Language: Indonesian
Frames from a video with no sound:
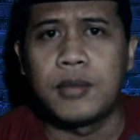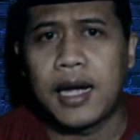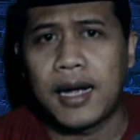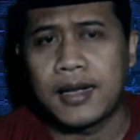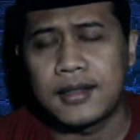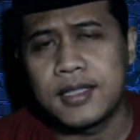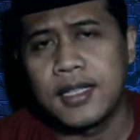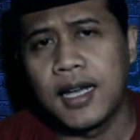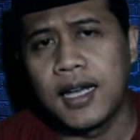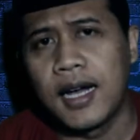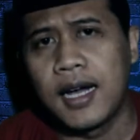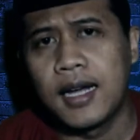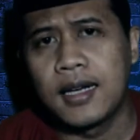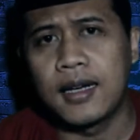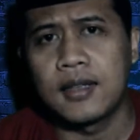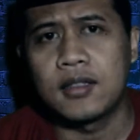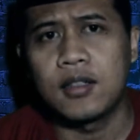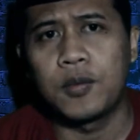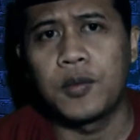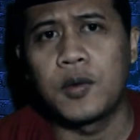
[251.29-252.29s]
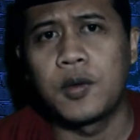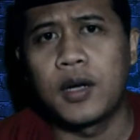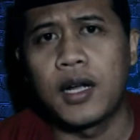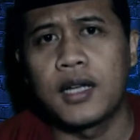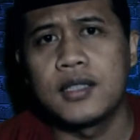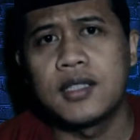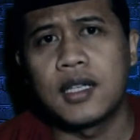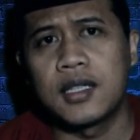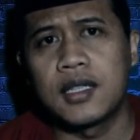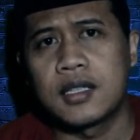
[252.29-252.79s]
pengasihan ataupun
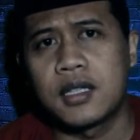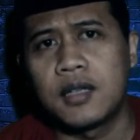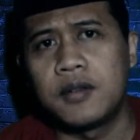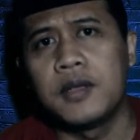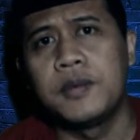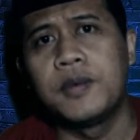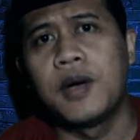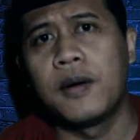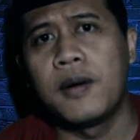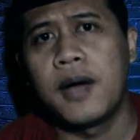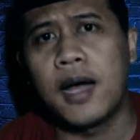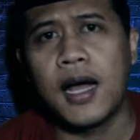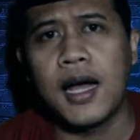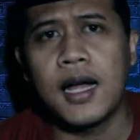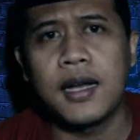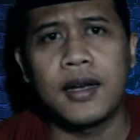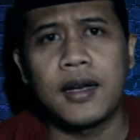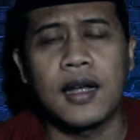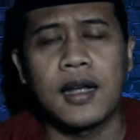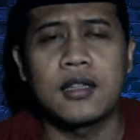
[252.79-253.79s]
hajat kewibawaan